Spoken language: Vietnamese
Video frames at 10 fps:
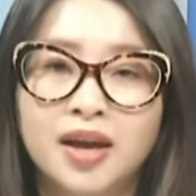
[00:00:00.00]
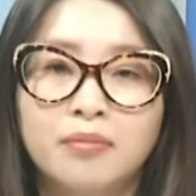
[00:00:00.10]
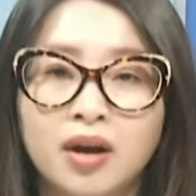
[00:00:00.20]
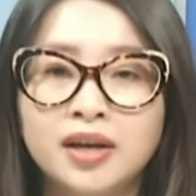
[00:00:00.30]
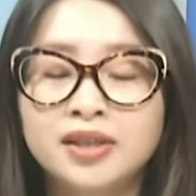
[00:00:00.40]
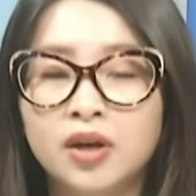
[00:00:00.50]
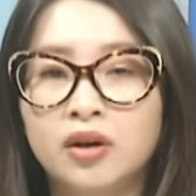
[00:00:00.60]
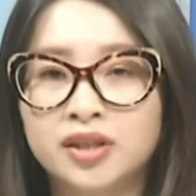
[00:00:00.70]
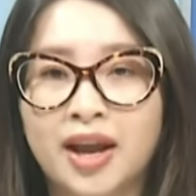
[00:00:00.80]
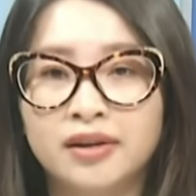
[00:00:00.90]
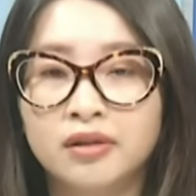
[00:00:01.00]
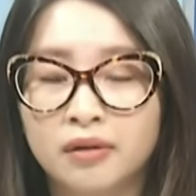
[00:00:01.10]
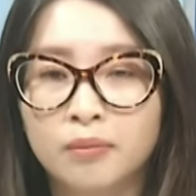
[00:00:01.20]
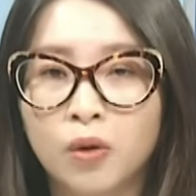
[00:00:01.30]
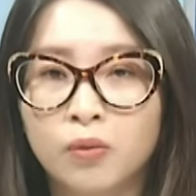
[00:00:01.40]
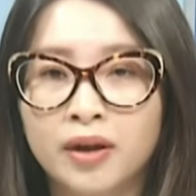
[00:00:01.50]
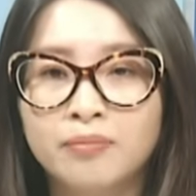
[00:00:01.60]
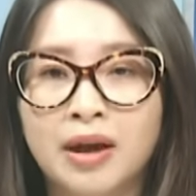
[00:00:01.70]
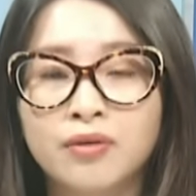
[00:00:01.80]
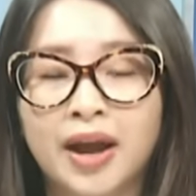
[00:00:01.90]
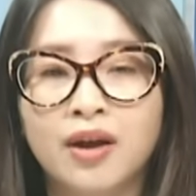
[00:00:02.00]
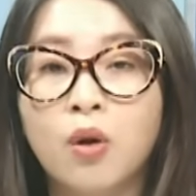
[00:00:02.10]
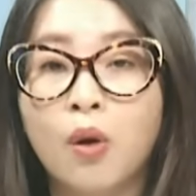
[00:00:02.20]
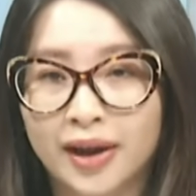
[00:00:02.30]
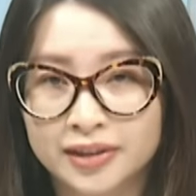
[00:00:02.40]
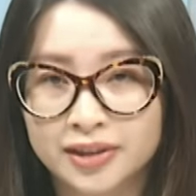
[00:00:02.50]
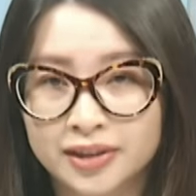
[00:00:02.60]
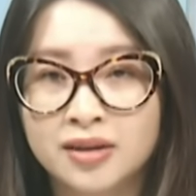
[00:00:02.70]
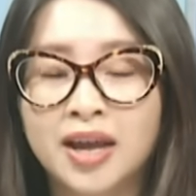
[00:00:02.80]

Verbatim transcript: mới cho ra được một cái báo cáo hoàn chỉnh